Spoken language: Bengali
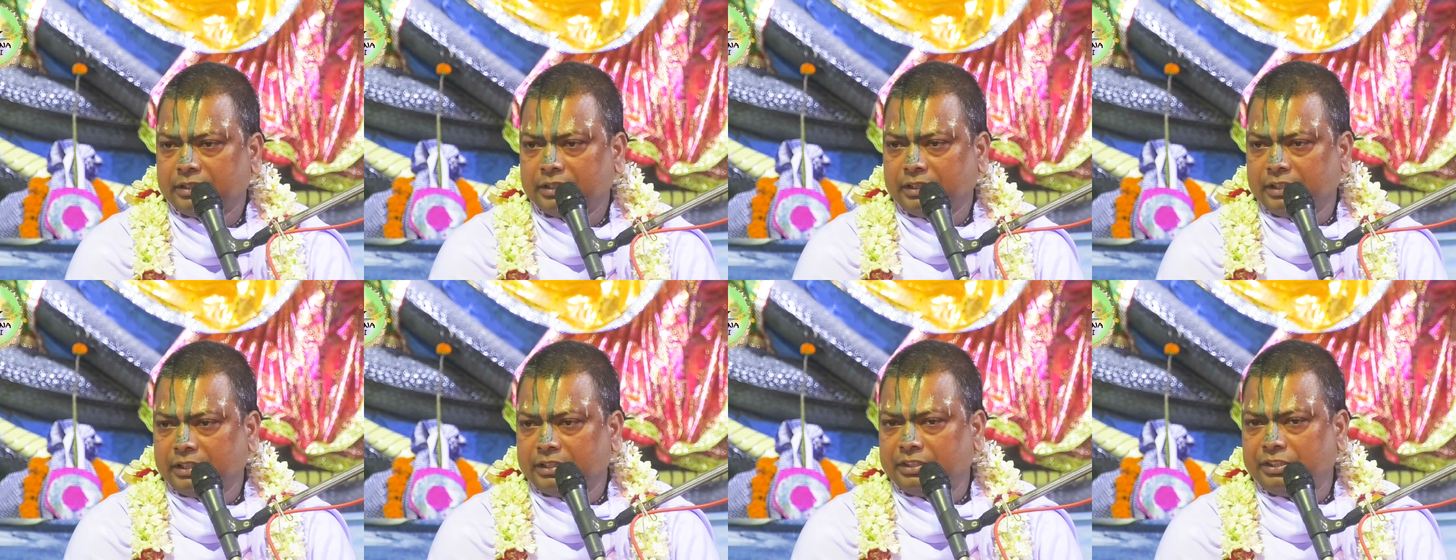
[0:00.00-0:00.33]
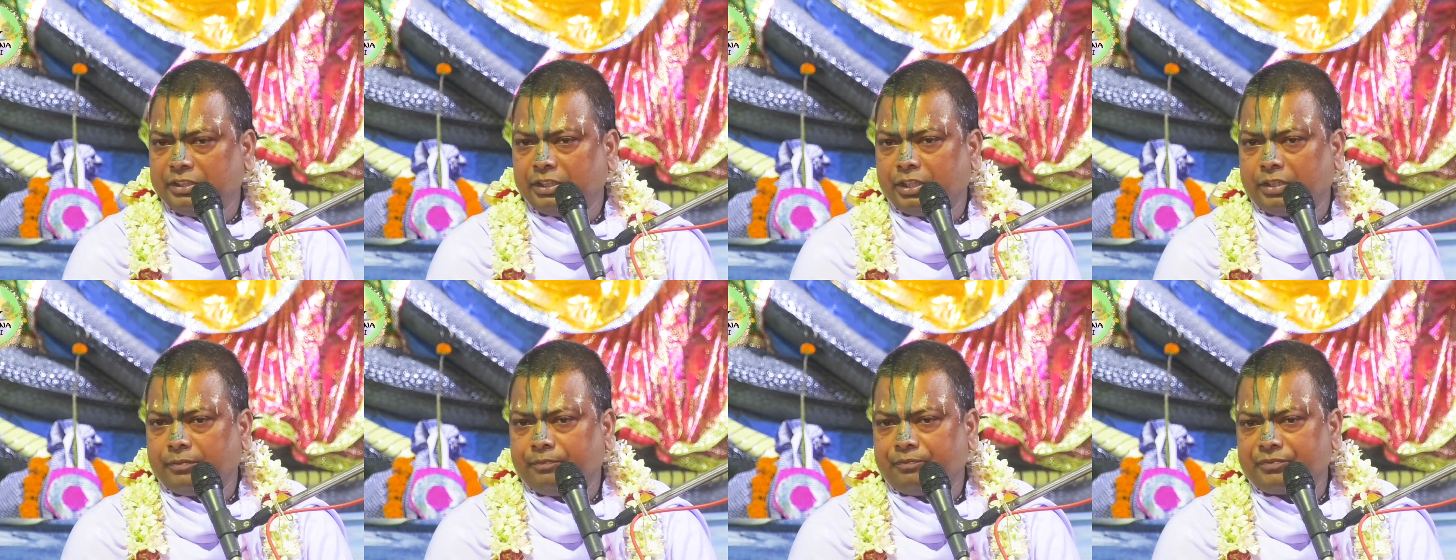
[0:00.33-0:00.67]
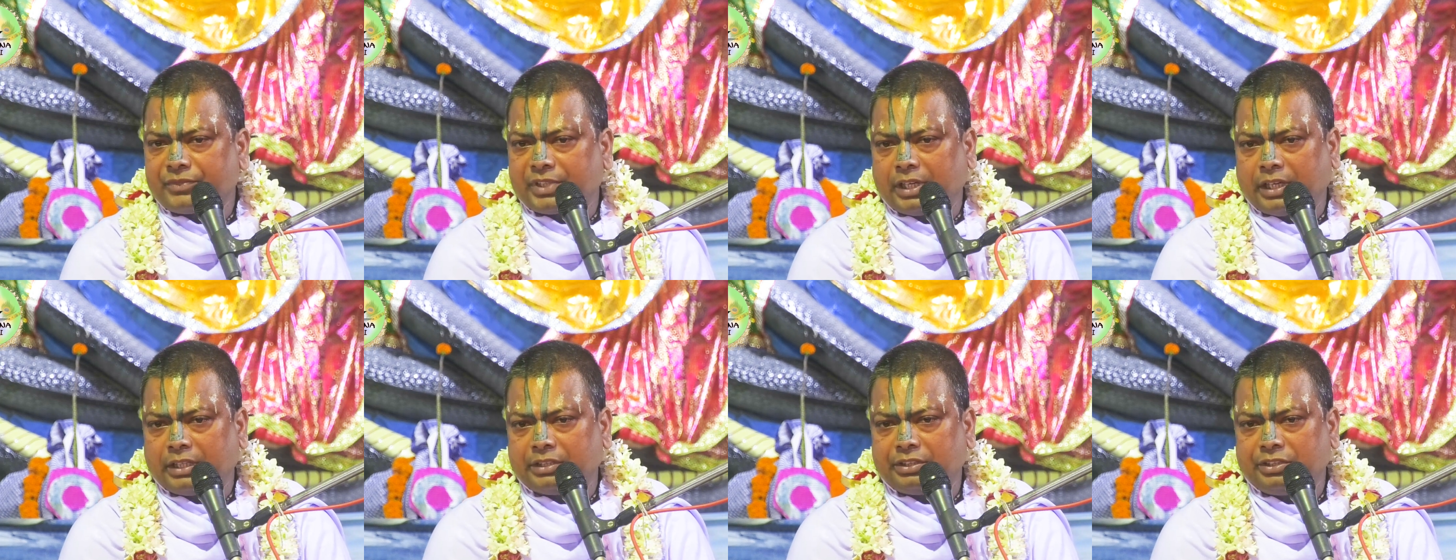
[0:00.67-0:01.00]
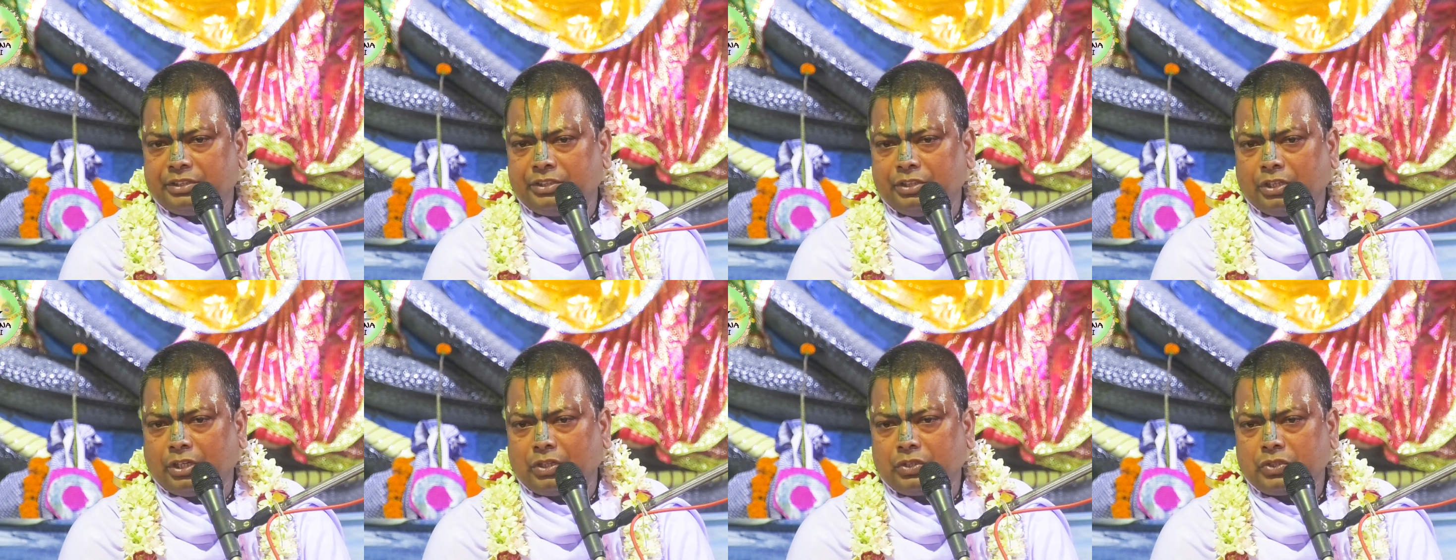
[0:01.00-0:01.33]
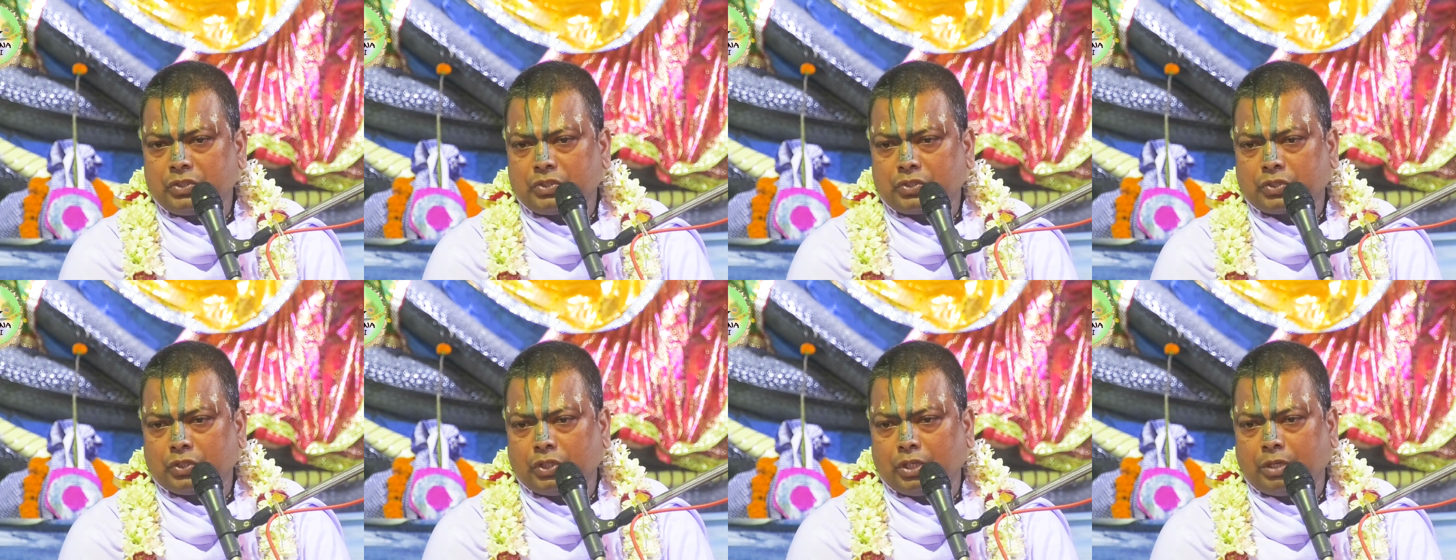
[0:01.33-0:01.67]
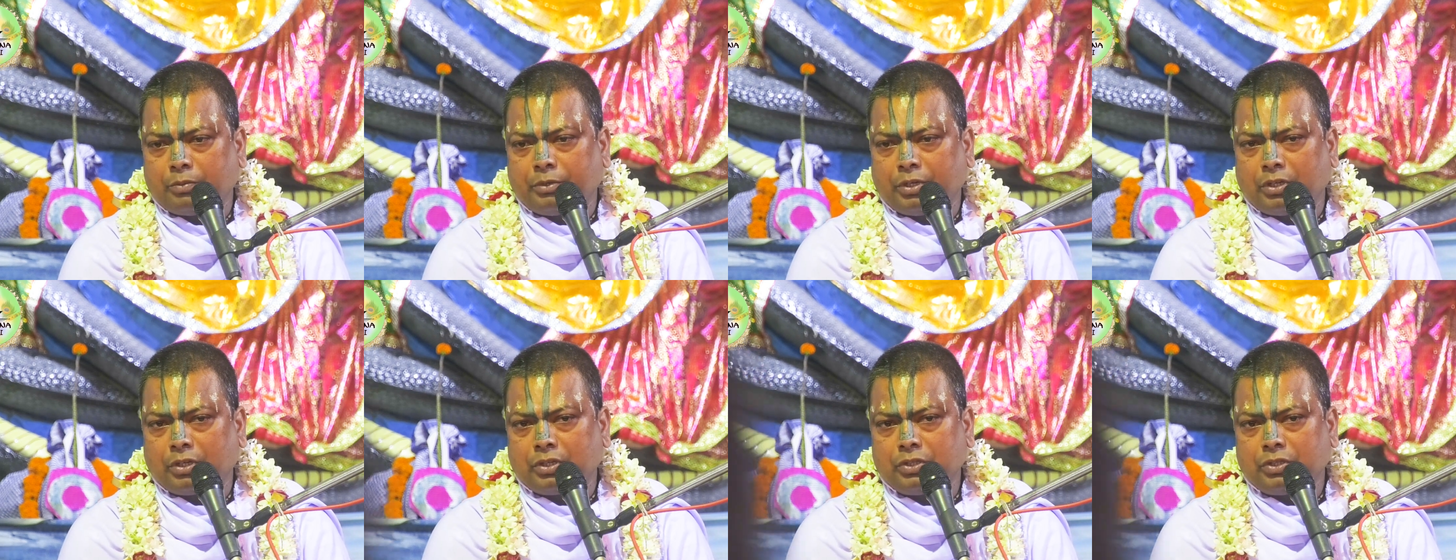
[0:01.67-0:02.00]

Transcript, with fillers: নিদিয়ম আদ্যং সুলভং